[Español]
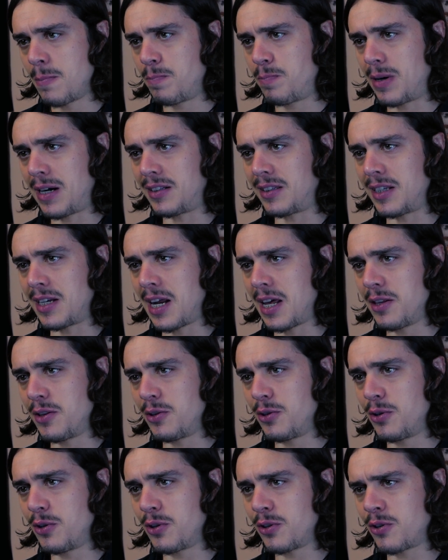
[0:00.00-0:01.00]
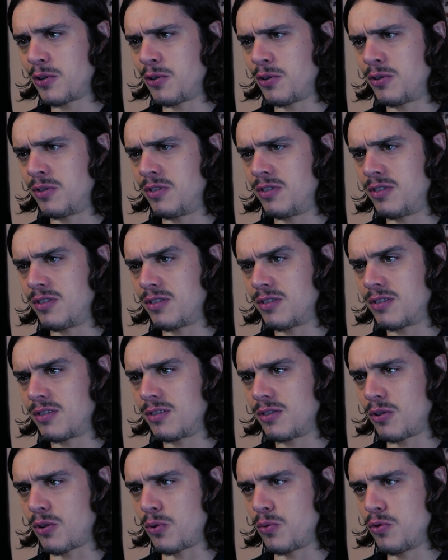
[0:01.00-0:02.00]
patinando con,
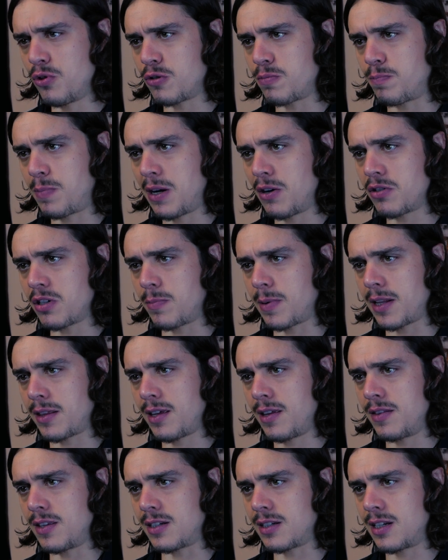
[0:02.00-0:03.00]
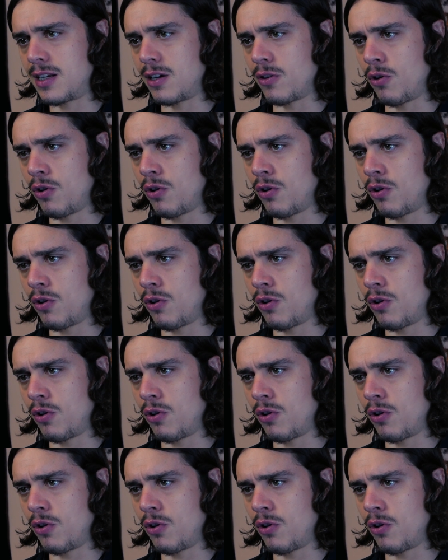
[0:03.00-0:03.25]
con unos palos que parecían de esquí.